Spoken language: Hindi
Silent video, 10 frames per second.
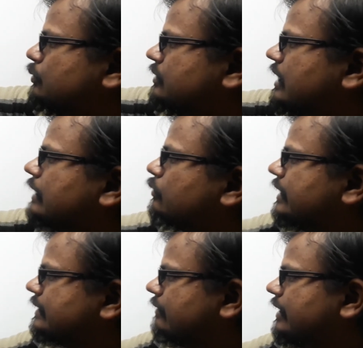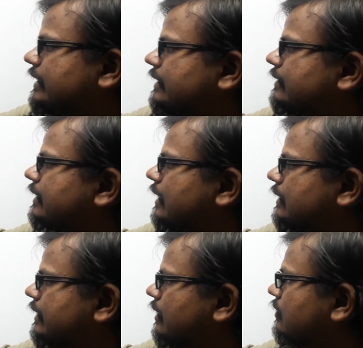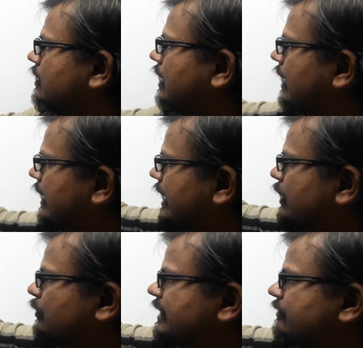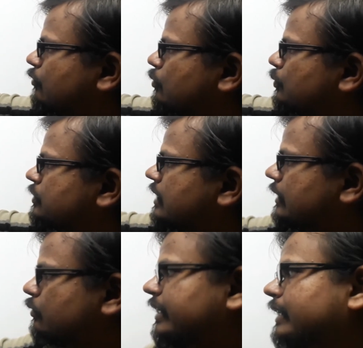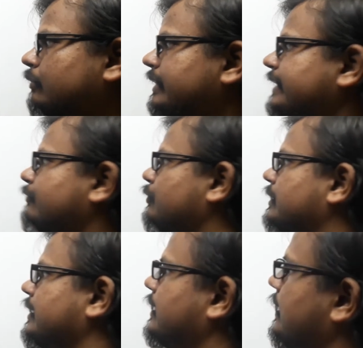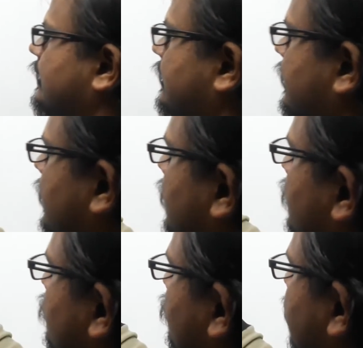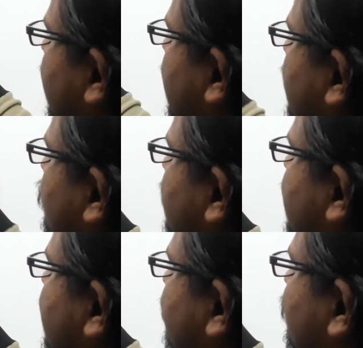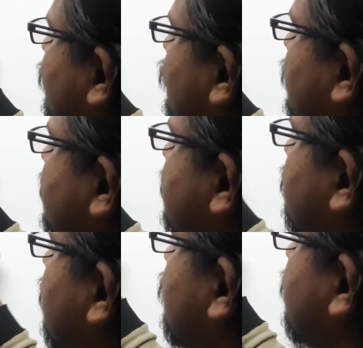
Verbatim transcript: पूछ रहा है तो ए सेवनटीन निकाल लिया ए ट्वेंटी फोर पूछ रहा है तो ए ट्वेंटी फोर निकालेंगे तो ए ट्वेंटी फोर इज इक्वल